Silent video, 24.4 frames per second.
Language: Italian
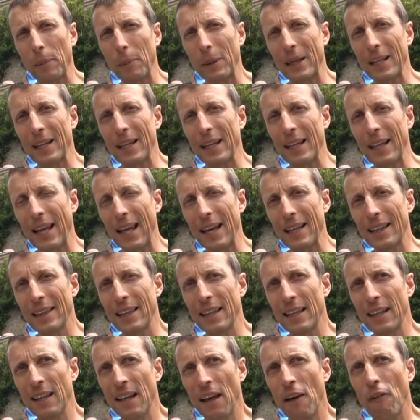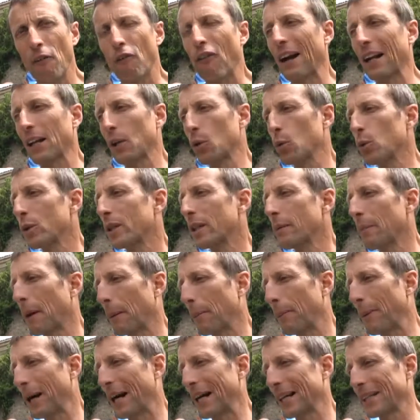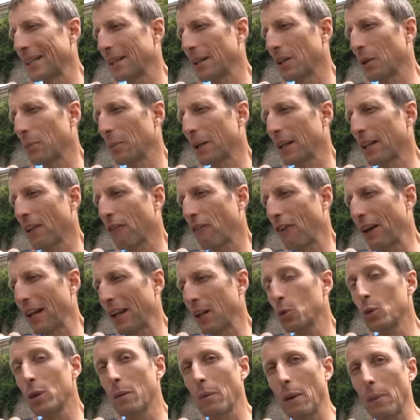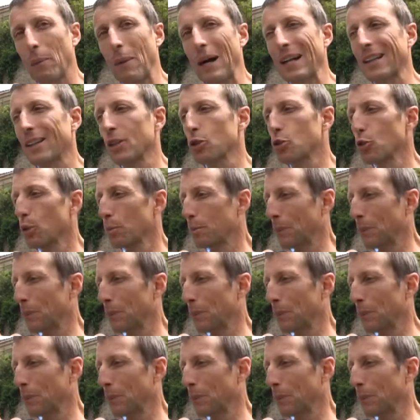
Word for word: per i clienti fare l'ultima parte, no? perché fai l'ultima parte sul